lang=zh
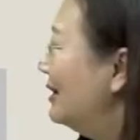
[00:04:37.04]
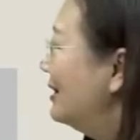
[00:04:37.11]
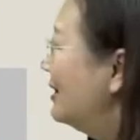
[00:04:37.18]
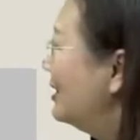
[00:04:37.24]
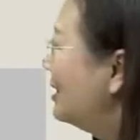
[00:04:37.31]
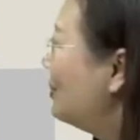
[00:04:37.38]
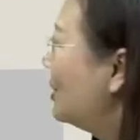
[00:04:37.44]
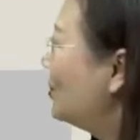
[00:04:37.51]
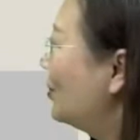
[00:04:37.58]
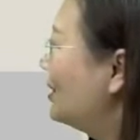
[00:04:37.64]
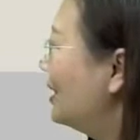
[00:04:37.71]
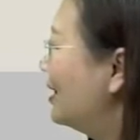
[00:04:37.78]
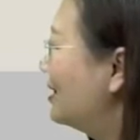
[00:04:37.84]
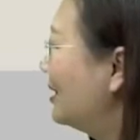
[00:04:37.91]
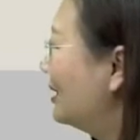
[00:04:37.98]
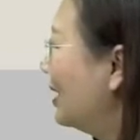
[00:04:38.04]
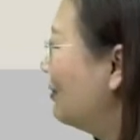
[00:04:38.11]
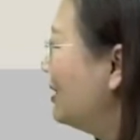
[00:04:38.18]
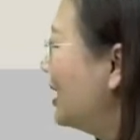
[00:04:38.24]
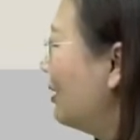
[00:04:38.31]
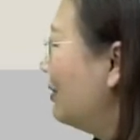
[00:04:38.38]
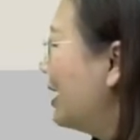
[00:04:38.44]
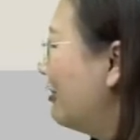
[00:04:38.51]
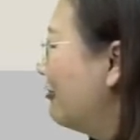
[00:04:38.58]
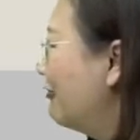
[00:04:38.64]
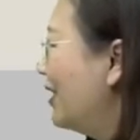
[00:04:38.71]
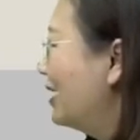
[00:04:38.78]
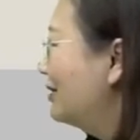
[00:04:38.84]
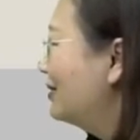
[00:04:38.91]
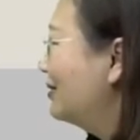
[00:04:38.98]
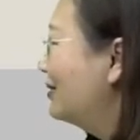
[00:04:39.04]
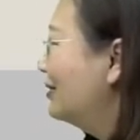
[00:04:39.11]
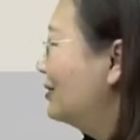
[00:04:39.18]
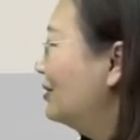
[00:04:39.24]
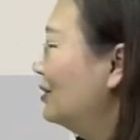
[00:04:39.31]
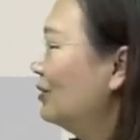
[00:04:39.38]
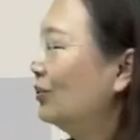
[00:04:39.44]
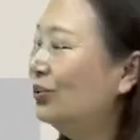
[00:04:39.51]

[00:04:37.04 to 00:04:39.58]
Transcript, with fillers: 这边就牵涉到教养方式，